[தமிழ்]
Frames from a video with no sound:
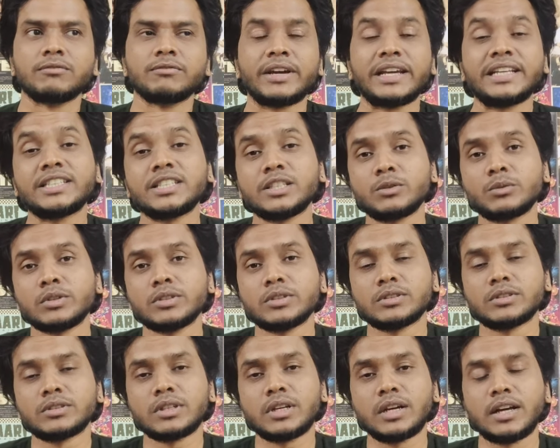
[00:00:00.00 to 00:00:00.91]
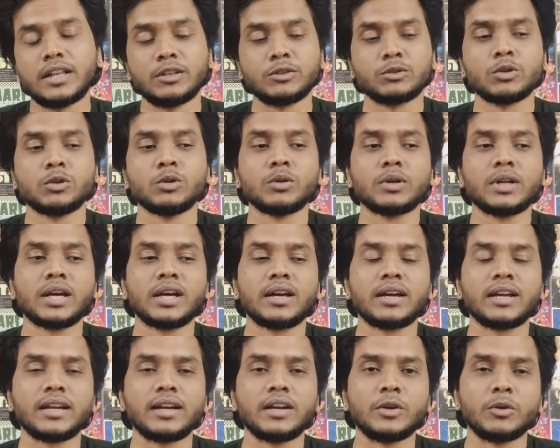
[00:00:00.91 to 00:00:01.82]
ஃபைட் சீக்வன்ஸ் அது சொல்லணுன்னா
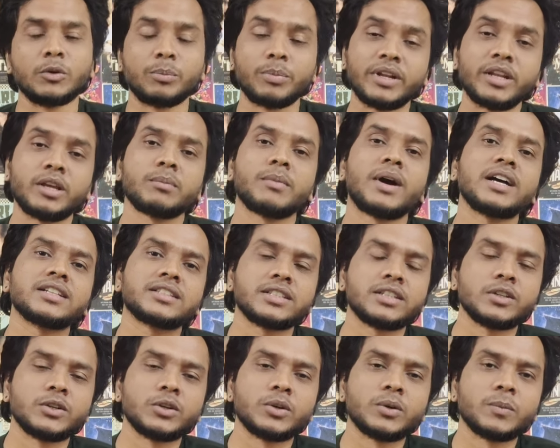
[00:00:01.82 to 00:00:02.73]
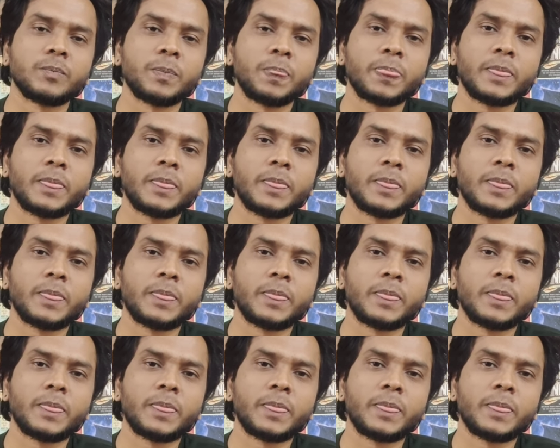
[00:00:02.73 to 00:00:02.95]
இவர் பெரிய மாஸ் ஹீரோ